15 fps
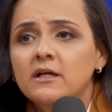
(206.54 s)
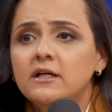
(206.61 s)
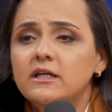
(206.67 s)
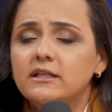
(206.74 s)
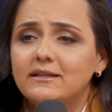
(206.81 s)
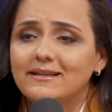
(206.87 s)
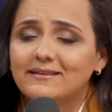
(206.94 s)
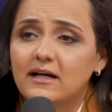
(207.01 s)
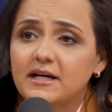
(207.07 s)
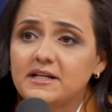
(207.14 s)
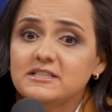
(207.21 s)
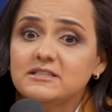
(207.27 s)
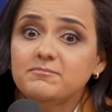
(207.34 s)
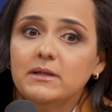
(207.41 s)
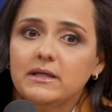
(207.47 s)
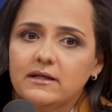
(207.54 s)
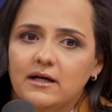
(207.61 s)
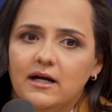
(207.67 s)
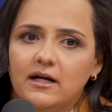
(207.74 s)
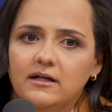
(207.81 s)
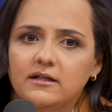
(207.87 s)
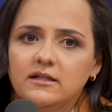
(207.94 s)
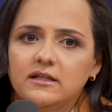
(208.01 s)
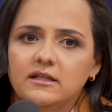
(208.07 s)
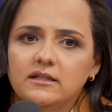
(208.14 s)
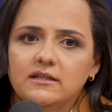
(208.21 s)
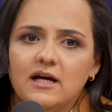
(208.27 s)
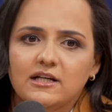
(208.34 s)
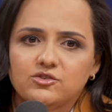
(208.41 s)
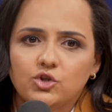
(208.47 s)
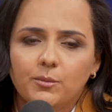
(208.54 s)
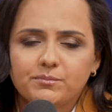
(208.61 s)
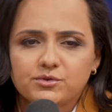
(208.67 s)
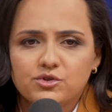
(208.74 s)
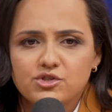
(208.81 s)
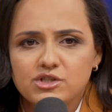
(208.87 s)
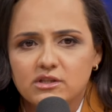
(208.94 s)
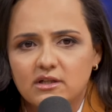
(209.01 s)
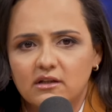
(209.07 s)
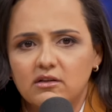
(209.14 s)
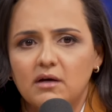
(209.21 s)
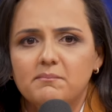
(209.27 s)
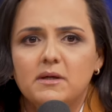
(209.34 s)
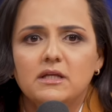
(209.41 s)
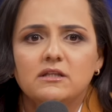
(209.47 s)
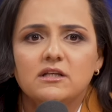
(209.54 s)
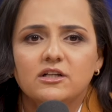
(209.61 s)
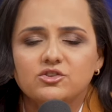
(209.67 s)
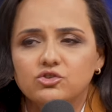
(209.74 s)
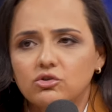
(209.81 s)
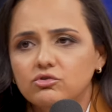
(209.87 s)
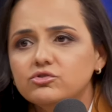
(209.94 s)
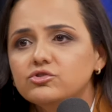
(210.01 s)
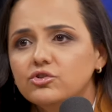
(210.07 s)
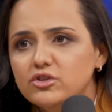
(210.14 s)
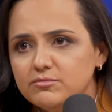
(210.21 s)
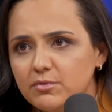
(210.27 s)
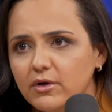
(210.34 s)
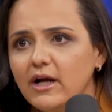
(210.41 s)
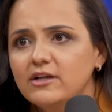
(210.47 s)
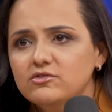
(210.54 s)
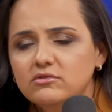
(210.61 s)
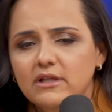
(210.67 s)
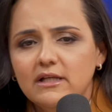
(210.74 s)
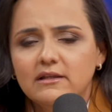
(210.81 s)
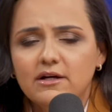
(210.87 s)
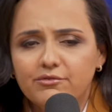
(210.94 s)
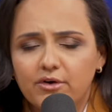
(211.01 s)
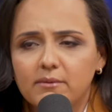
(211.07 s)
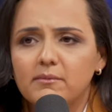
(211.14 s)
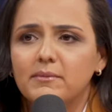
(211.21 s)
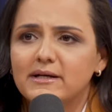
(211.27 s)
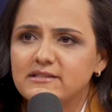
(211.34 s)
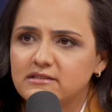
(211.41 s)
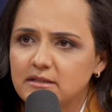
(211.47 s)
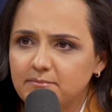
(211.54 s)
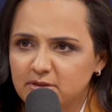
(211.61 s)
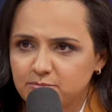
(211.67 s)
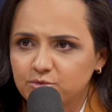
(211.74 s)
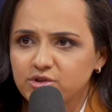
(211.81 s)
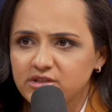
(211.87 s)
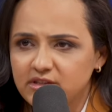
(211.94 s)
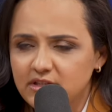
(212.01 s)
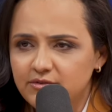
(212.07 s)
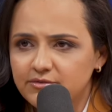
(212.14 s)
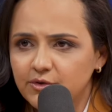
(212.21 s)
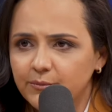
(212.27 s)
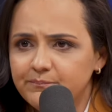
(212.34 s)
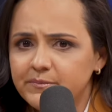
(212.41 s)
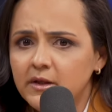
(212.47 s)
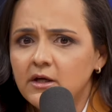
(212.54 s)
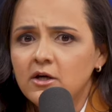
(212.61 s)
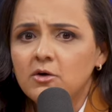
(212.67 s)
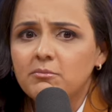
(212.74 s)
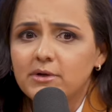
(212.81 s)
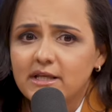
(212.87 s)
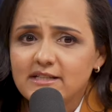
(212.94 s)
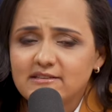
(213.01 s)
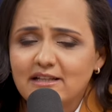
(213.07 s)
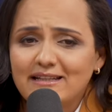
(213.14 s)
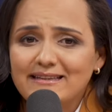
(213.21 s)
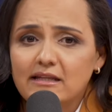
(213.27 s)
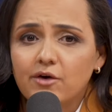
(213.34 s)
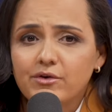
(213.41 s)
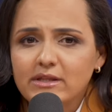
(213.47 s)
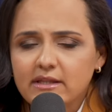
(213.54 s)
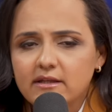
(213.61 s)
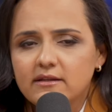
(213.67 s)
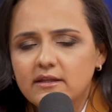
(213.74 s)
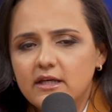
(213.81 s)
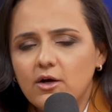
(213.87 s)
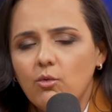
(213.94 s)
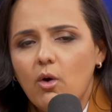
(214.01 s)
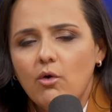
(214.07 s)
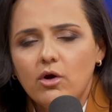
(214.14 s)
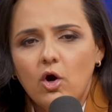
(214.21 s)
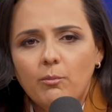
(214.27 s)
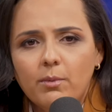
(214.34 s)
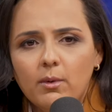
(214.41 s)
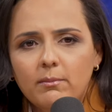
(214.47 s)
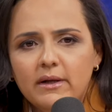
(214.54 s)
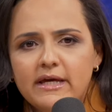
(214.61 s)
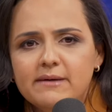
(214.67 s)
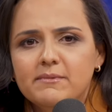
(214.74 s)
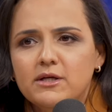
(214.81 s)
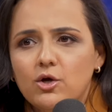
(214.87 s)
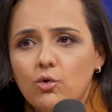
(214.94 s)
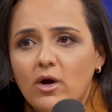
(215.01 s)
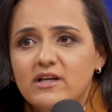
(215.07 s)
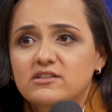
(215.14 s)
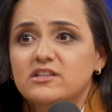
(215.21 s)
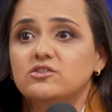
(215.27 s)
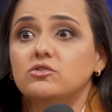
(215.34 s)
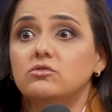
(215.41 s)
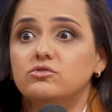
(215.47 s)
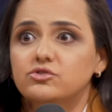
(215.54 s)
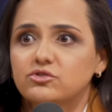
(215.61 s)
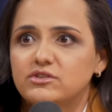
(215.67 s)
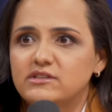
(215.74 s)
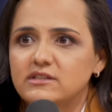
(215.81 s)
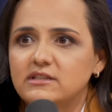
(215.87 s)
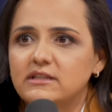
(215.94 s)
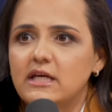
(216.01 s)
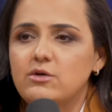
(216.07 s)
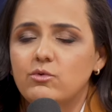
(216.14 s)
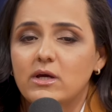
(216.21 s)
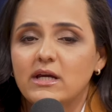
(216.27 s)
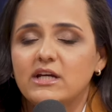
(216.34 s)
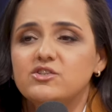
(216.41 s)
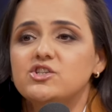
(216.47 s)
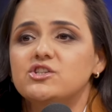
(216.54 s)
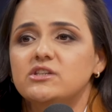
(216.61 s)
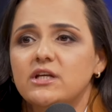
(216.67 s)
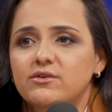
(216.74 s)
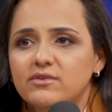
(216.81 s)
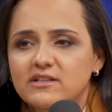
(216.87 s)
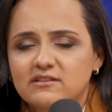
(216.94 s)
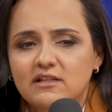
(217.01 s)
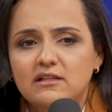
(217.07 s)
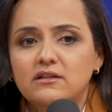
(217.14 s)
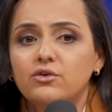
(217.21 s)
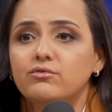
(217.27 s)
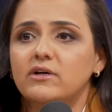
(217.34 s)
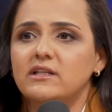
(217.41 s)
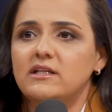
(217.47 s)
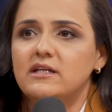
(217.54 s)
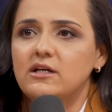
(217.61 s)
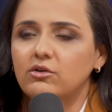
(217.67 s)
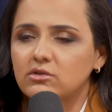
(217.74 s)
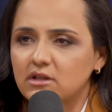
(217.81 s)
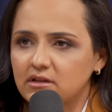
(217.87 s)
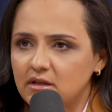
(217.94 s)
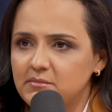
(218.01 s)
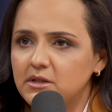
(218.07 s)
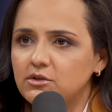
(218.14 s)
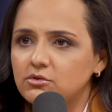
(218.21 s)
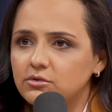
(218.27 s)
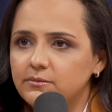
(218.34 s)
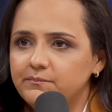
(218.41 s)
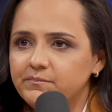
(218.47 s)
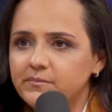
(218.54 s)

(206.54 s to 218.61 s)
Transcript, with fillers: e tentar explicar e dar as opções de tratamento e as soluções para o caso dele da forma mais simples possível. Porque se ele não entender qual é o problema e quais as soluções que tem, o que, que a gente tem que fazer, ele não vai aderir ao tratamento.